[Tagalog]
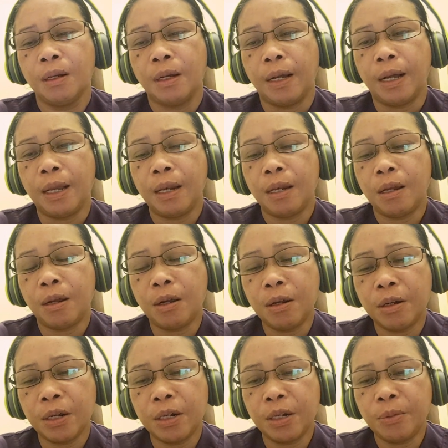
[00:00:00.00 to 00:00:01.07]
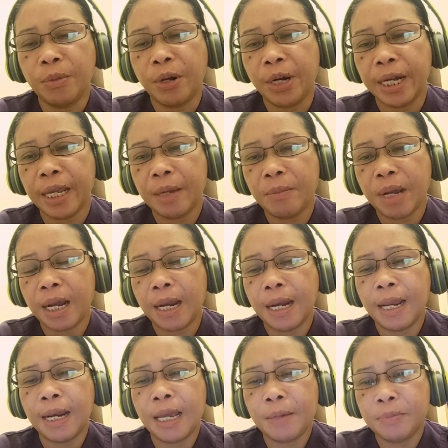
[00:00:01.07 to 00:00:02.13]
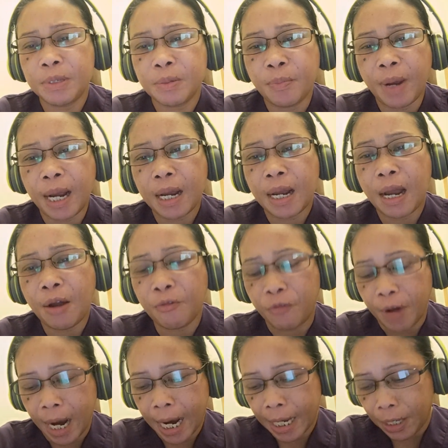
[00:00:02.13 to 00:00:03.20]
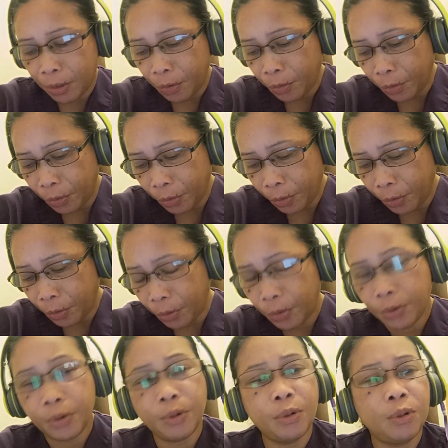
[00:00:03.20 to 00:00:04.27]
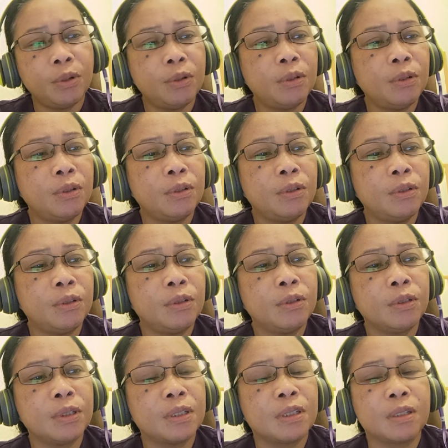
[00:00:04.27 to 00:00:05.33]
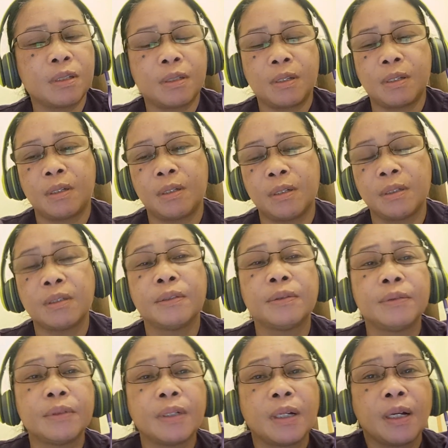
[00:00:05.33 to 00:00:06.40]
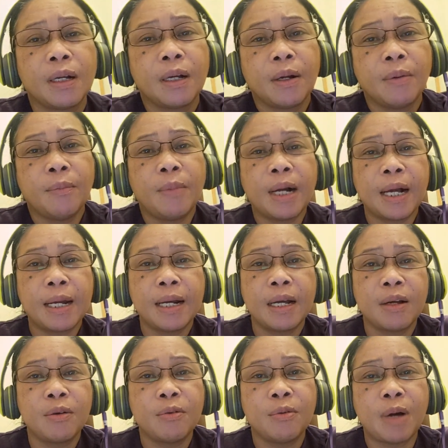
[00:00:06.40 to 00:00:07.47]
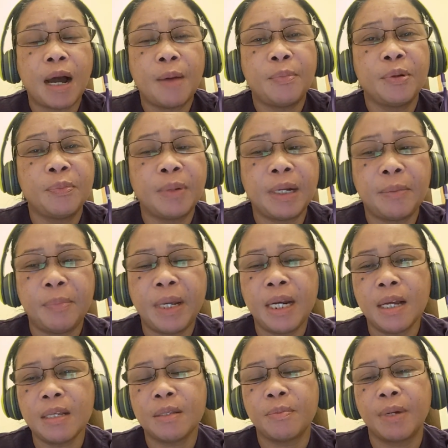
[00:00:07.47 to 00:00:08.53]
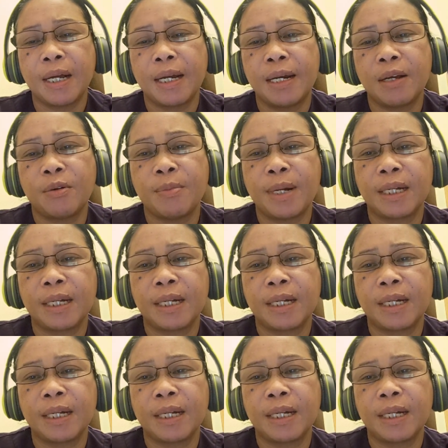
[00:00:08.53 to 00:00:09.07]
Hello, good morning mga lalabs, mga vayuts! Magandang hapon Pilipinas, magandang